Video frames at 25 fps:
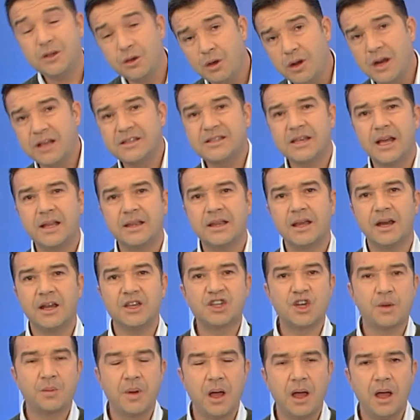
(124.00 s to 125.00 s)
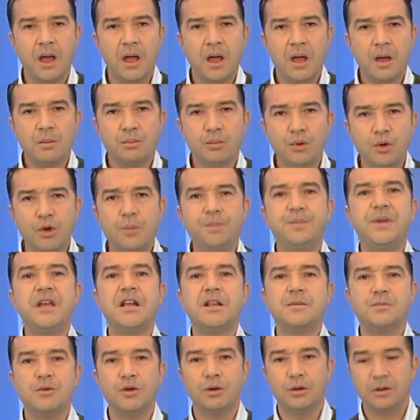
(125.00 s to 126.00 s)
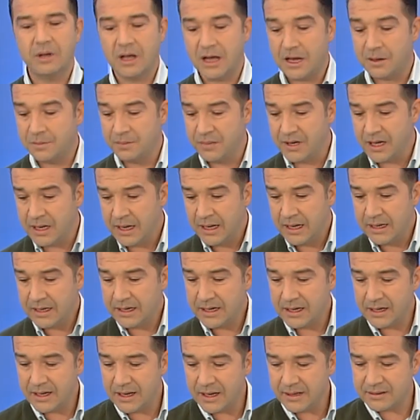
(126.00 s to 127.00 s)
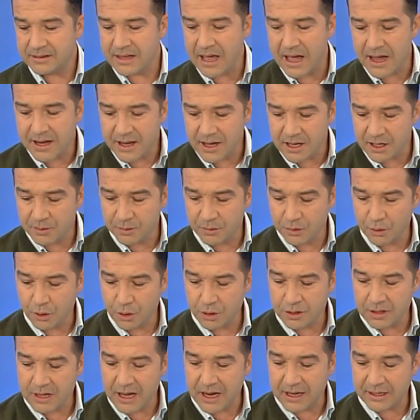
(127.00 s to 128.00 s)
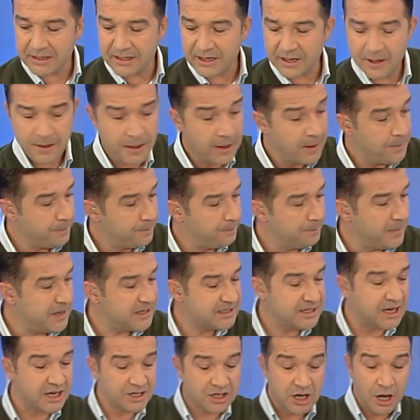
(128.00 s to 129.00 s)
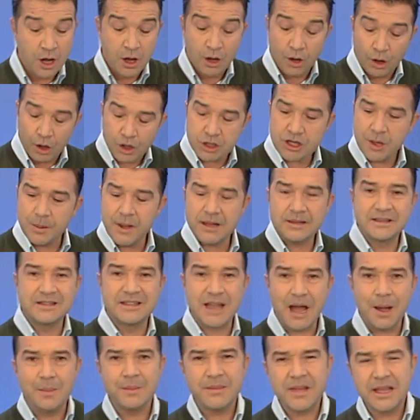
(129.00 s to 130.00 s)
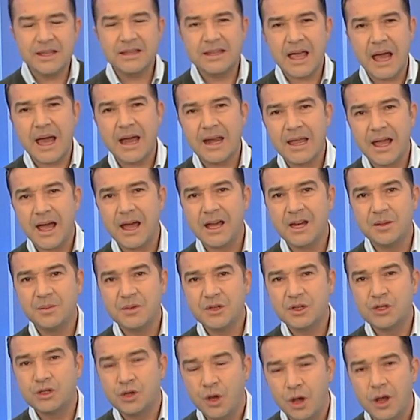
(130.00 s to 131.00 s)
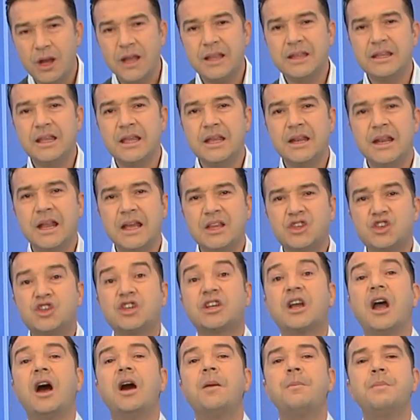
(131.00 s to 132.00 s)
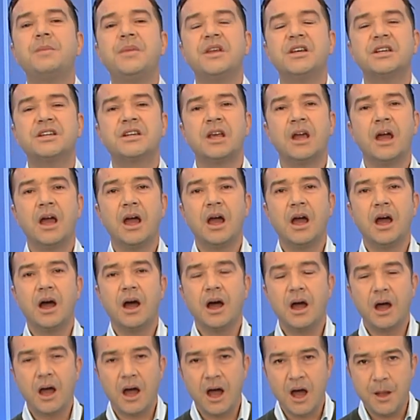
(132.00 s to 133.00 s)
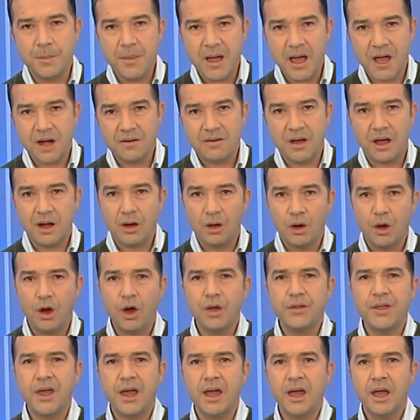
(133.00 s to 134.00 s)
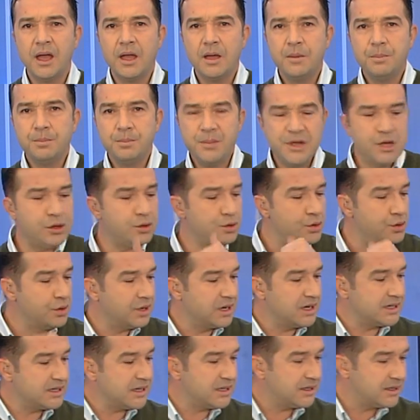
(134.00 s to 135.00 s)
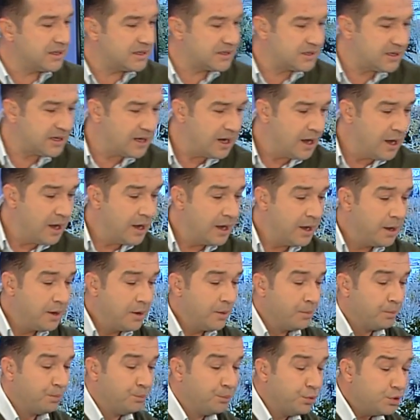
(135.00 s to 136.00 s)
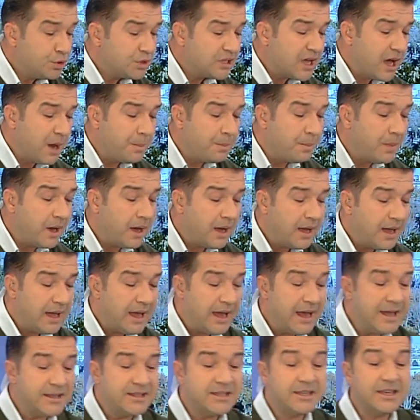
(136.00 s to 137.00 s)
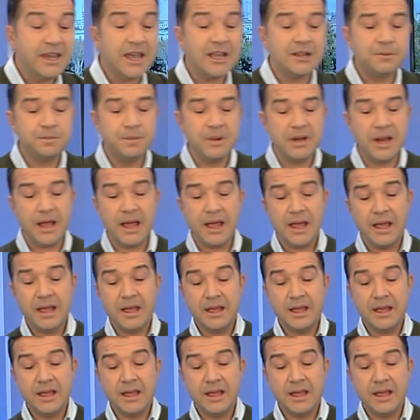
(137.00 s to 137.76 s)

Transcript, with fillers: yönetenler acaba bunu bilmiyorlar mı? Yine Derya Hanım'ın gönderdiği mesaj. O zaman tam da Derya Hanım'ın söylediğine çıkan bir haber var. O da Bir Gün Gazetesi. Bu zamma etiket bile